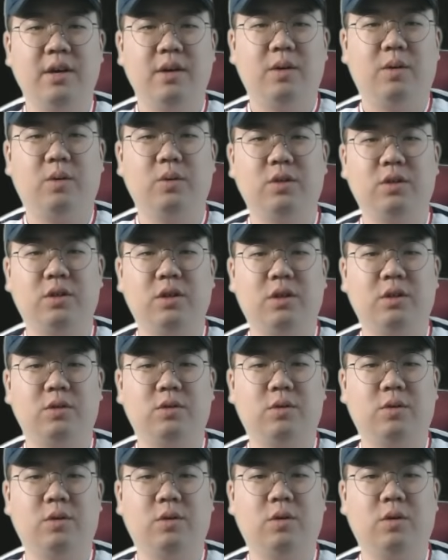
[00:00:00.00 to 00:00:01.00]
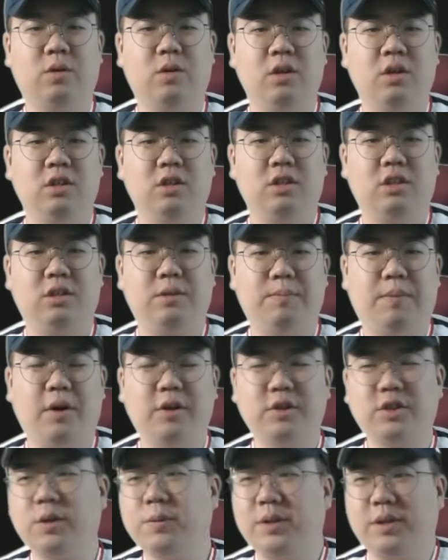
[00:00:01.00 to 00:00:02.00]
오늘 또 이
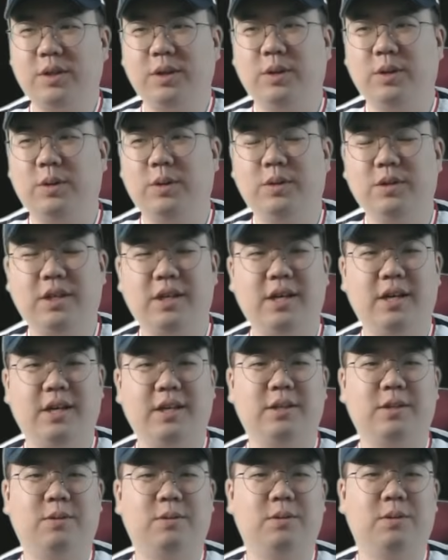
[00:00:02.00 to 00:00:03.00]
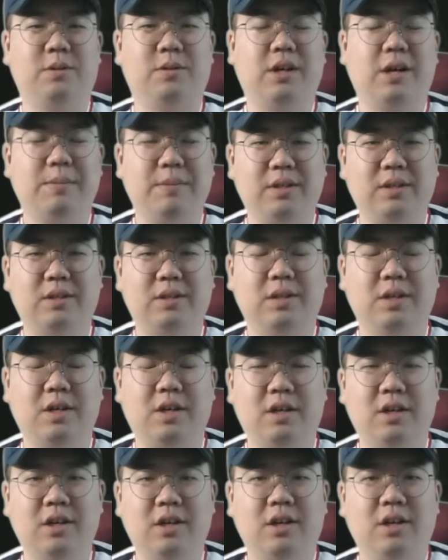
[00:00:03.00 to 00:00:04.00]
버저비터로 계약에 성공을
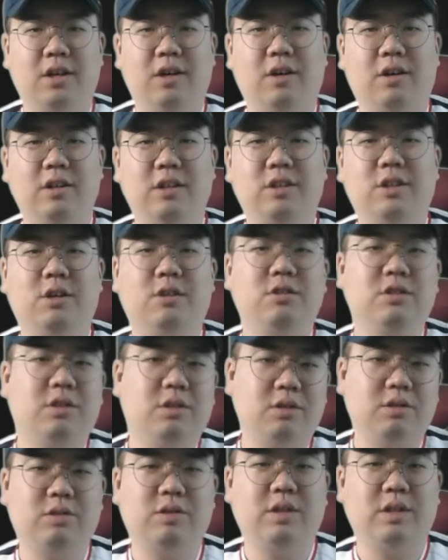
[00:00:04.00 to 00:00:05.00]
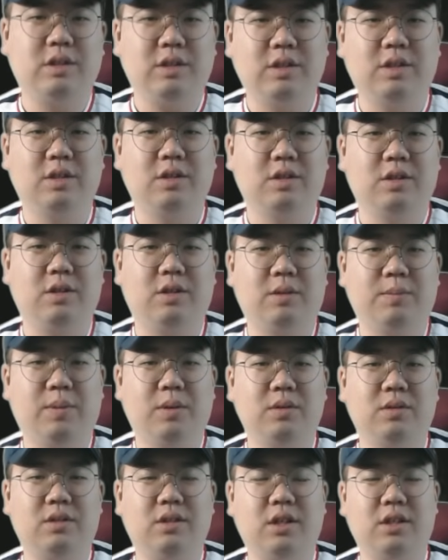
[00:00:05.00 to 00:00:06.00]
하면서, 어, 이정우 선수에 이어서
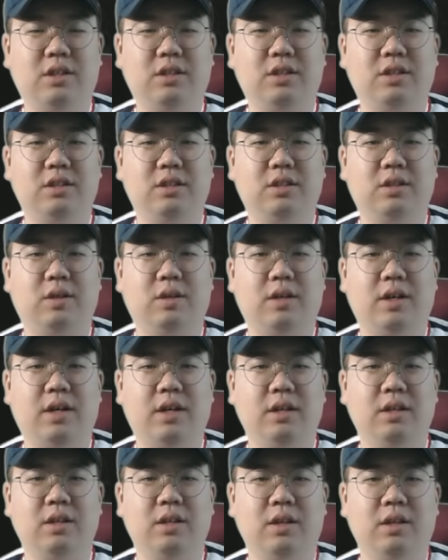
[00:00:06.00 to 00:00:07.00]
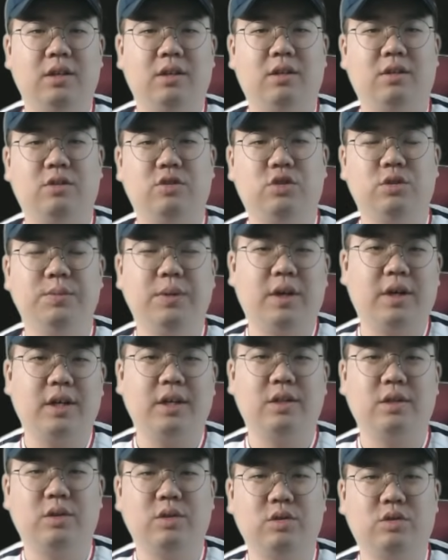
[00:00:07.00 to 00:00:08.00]
포스팅을 신청한 어, 두
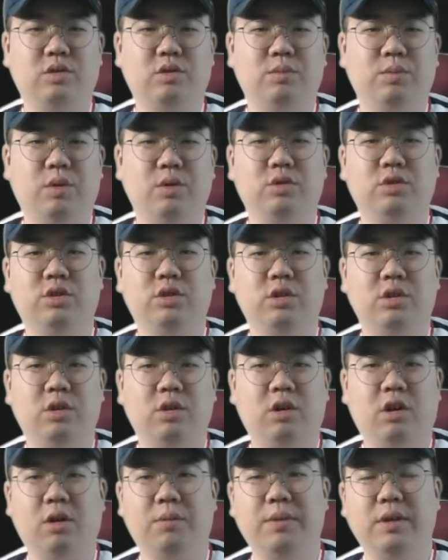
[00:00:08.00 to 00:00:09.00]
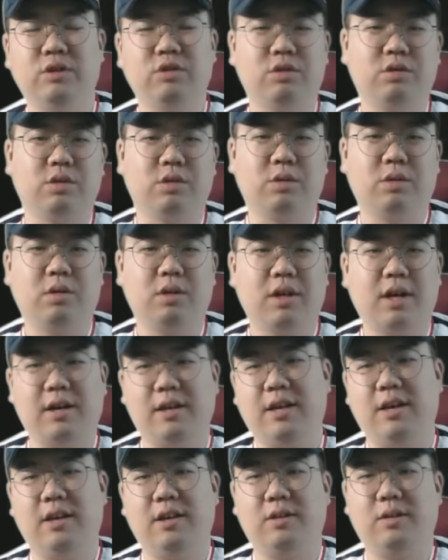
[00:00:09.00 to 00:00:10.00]
명의 선수 모두 어, 미국으로
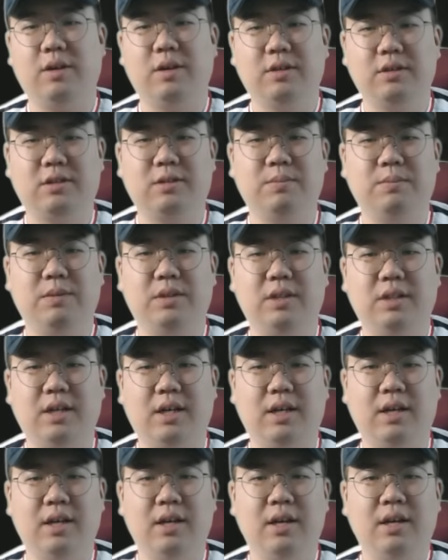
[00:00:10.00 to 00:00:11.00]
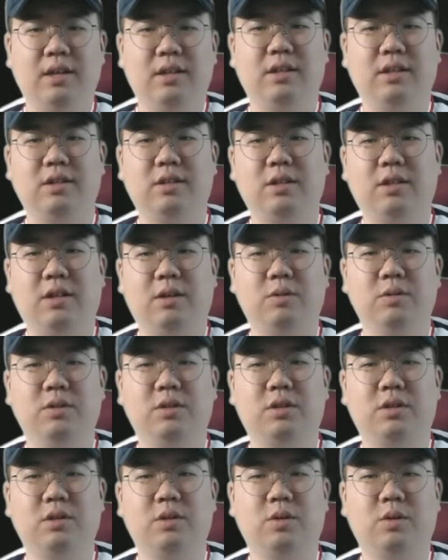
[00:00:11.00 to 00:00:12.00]
가게 되었습니다. 그래서
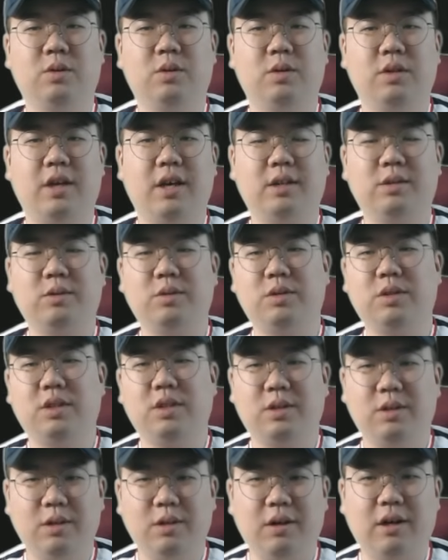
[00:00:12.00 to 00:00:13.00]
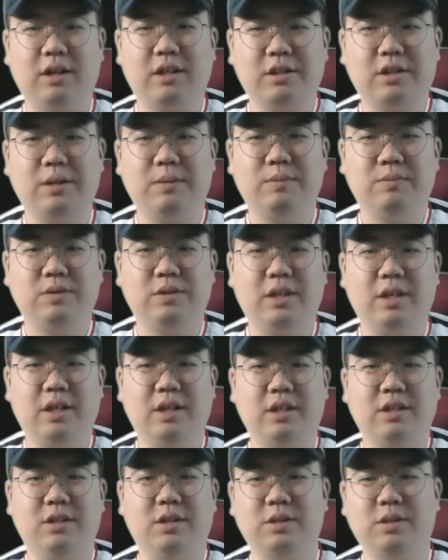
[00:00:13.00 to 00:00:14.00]
오늘은 또 계약 소식이 들려왔기
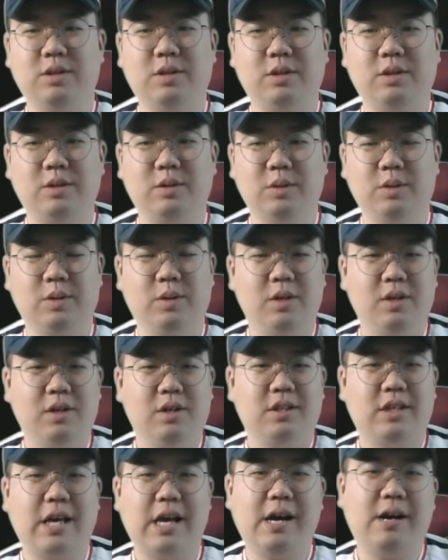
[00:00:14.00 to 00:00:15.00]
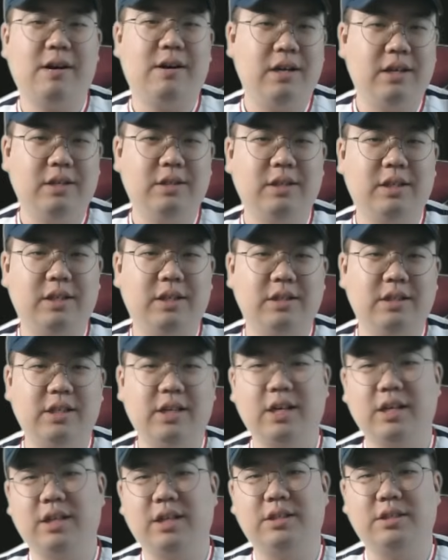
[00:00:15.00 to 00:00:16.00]
때문에 이런저런 또 계약 관련된
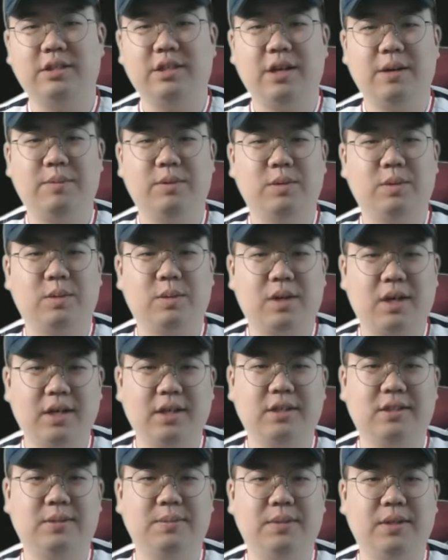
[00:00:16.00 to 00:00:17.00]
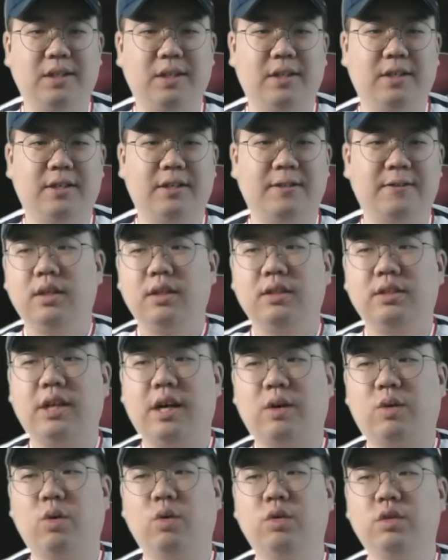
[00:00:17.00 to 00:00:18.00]
이야기를 해보도록 하겠습니다.
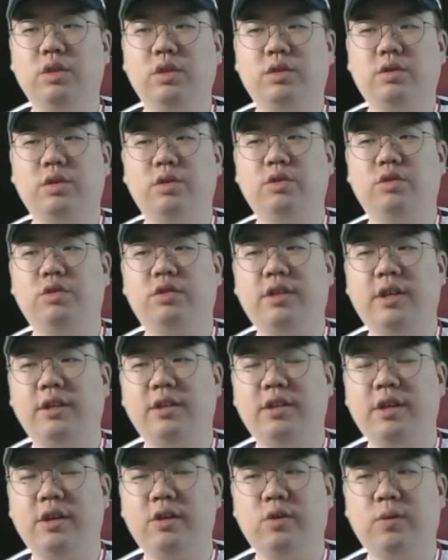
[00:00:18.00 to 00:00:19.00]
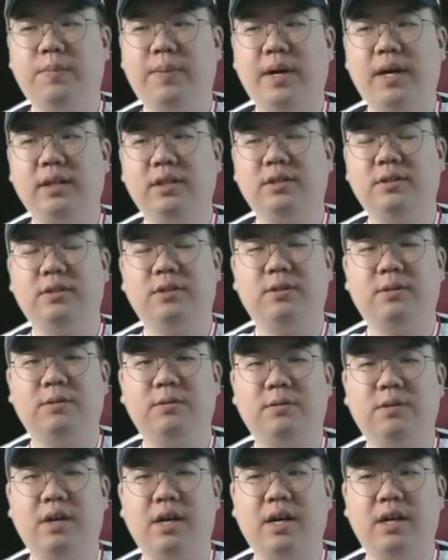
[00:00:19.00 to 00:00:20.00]
자, 고우석 선수 샌디이고
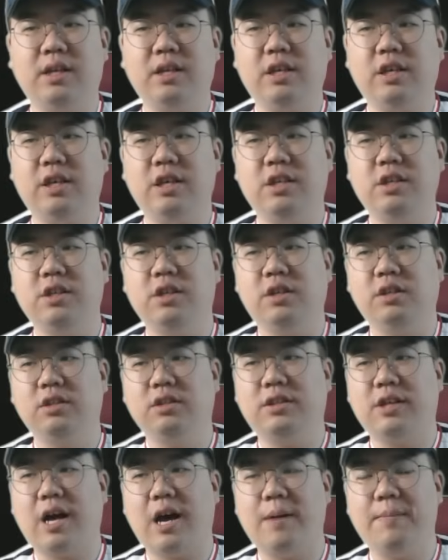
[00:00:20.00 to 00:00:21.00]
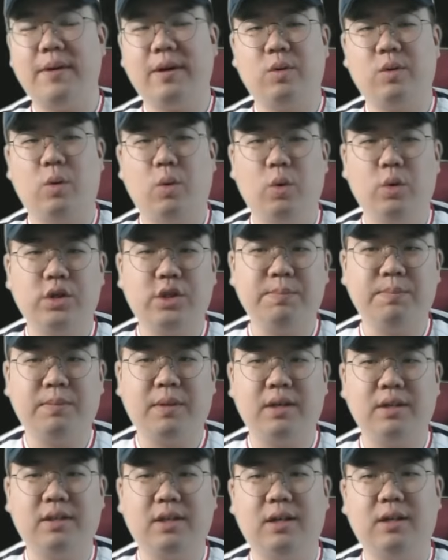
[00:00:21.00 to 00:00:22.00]
파드리스와 2년
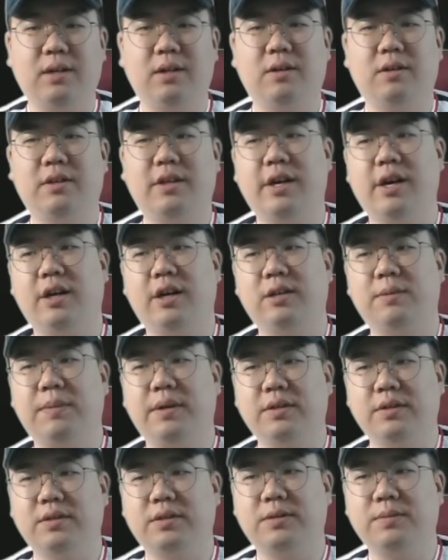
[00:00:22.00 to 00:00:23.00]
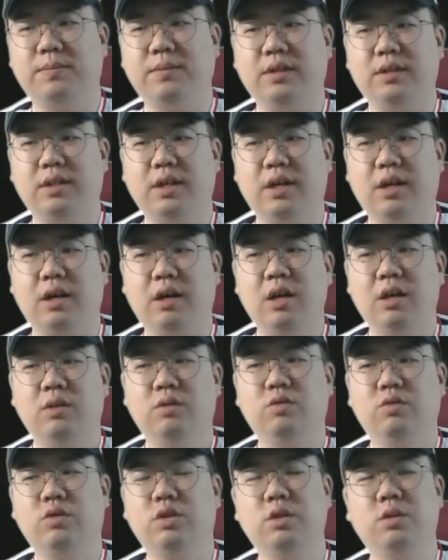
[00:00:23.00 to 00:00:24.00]
450만 달러 계약을 맺었습니다.
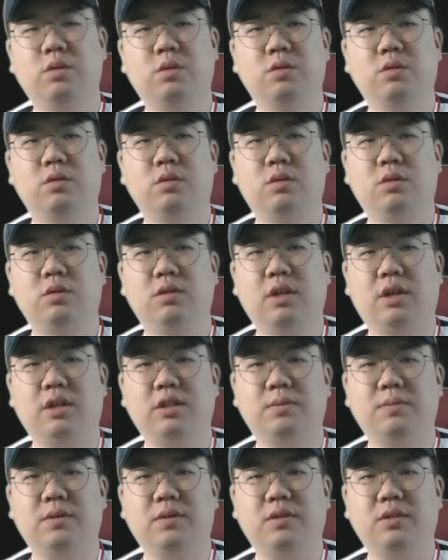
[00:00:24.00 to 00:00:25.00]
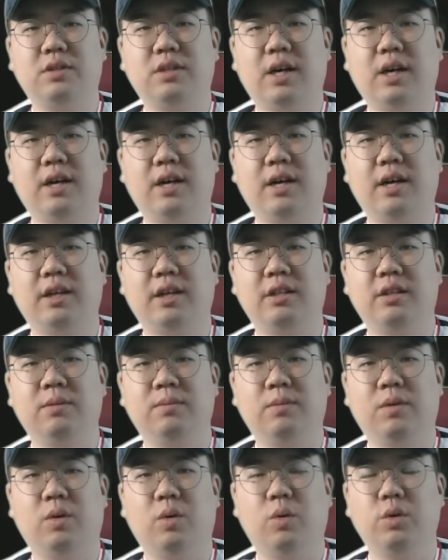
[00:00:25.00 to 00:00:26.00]
우리 돈으로 따지면약한
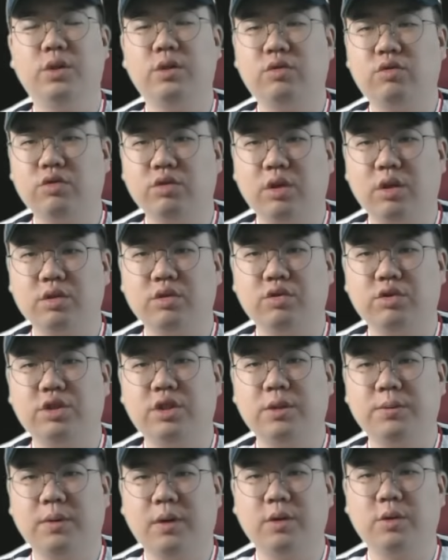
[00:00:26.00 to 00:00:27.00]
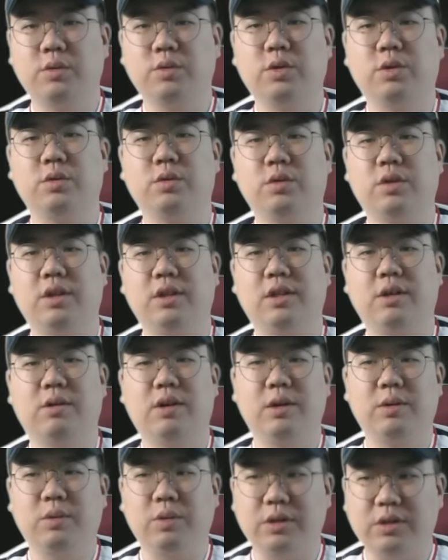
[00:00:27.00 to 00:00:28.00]
뭐 59억, 60억 요 정도 된다고
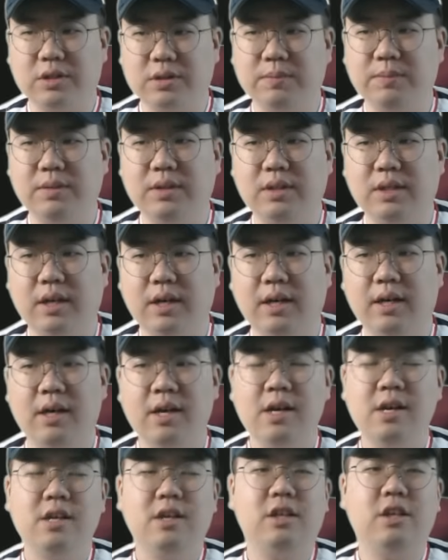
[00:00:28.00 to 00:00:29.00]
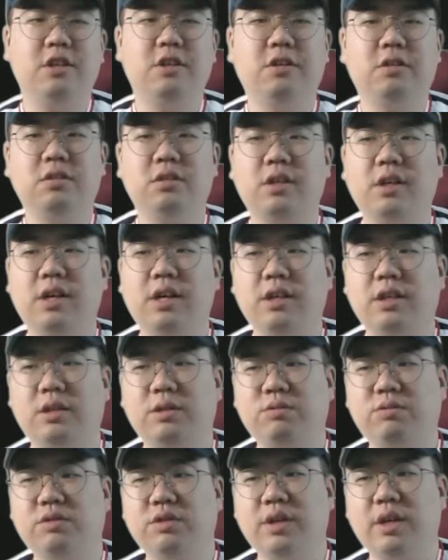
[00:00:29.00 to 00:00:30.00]
알고 있습니다. 2년 계약
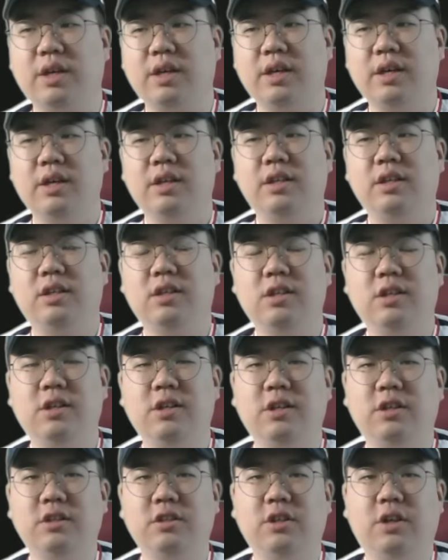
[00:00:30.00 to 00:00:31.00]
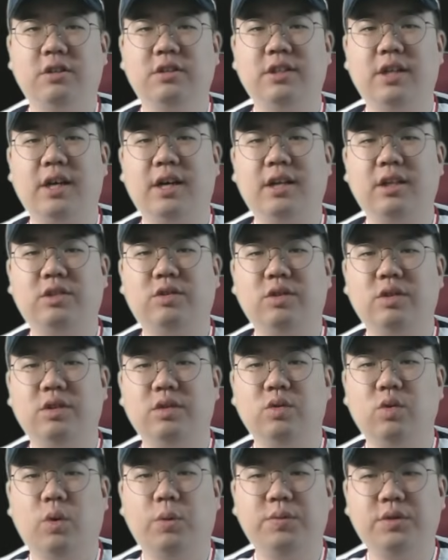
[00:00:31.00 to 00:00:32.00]
이후에 1년 연장할 수
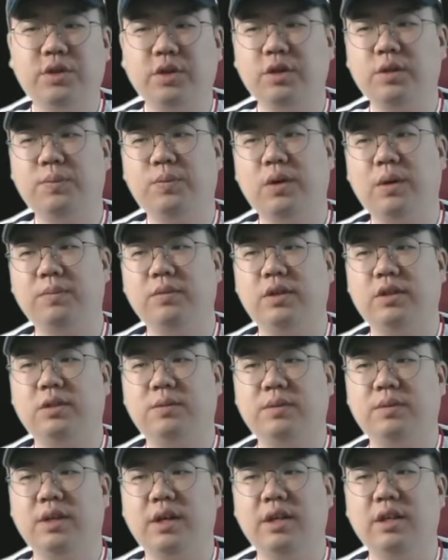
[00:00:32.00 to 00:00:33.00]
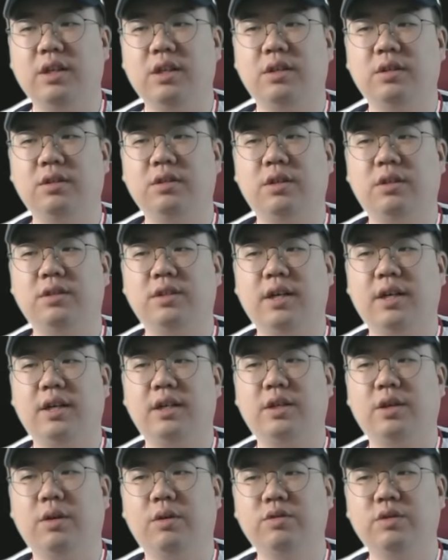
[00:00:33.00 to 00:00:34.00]
있는 옵션이 포함되어 있습니다. 1년 연장할
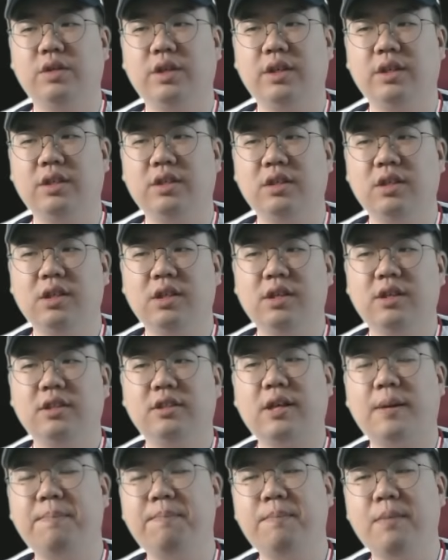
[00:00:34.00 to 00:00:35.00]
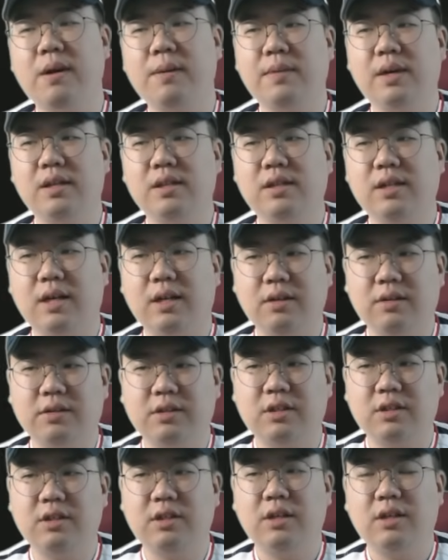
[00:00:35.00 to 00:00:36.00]
경우에는 300만
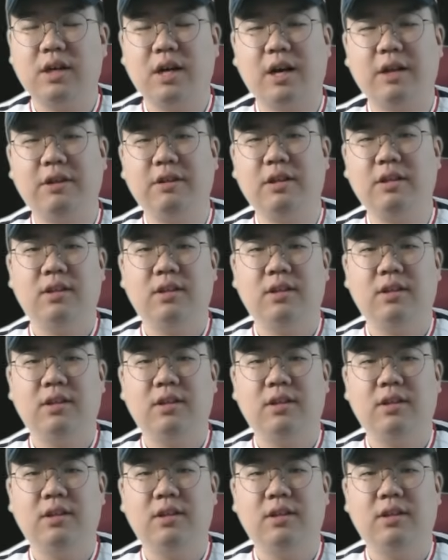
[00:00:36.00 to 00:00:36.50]
달러를 한